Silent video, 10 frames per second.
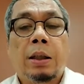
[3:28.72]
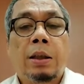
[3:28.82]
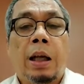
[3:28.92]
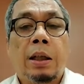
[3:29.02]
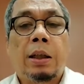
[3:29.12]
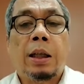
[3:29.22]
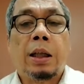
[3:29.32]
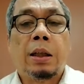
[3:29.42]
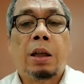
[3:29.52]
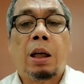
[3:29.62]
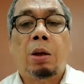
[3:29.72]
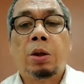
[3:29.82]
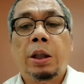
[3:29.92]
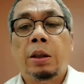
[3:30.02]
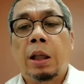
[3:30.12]
karena kalau
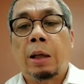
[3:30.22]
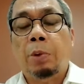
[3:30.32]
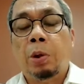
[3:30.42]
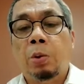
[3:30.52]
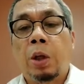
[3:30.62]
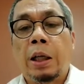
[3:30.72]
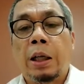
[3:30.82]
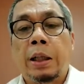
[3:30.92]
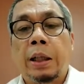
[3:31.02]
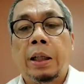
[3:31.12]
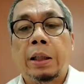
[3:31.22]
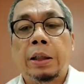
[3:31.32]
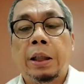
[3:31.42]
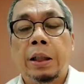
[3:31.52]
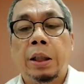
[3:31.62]
kita menggunakan
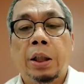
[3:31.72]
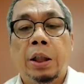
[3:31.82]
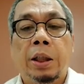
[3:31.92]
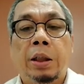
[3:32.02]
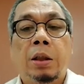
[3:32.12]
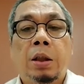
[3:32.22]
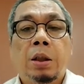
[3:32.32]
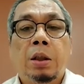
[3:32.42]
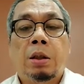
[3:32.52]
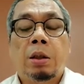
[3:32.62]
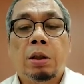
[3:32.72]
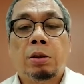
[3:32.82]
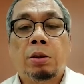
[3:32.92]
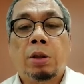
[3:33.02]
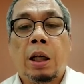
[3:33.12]
energi ini uh,
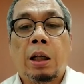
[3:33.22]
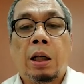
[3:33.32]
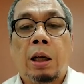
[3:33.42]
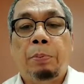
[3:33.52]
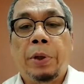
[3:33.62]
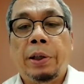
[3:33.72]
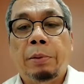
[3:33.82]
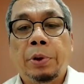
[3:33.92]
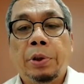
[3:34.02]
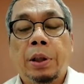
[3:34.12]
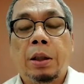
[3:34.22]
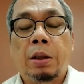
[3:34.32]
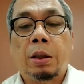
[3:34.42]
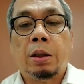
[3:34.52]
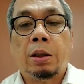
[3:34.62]
secara apa namanya
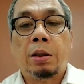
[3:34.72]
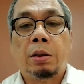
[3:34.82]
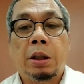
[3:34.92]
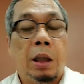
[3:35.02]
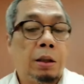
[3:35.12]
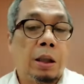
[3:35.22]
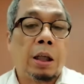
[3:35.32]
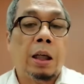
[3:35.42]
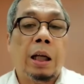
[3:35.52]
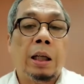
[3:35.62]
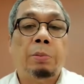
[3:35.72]
uh, tidak terkendali